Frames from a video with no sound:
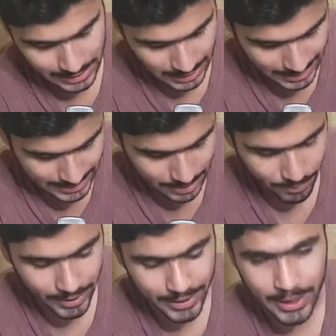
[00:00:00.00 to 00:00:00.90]

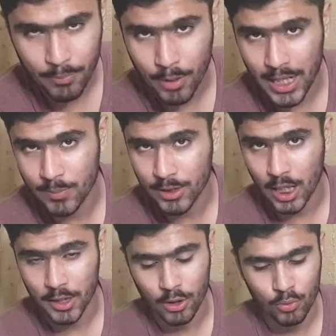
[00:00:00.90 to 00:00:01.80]
एस्टिमेटेड प्राइस बता
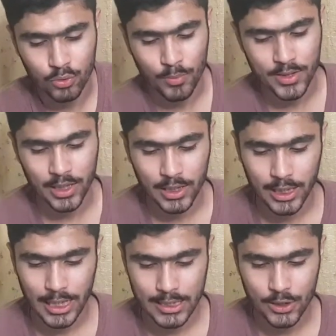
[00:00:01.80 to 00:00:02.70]
देता हूँ जो बेसिकली
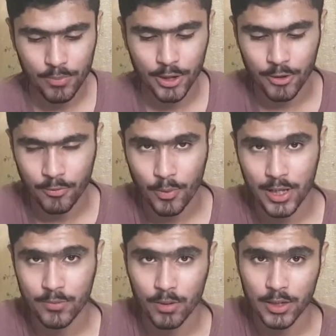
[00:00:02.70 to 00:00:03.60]
एक एस्टिमेटेड
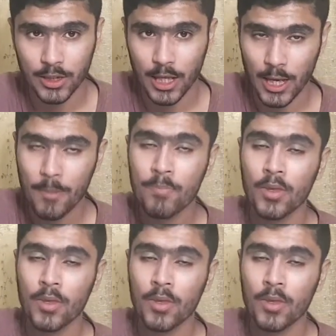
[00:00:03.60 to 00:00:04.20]
प्राइस बनती है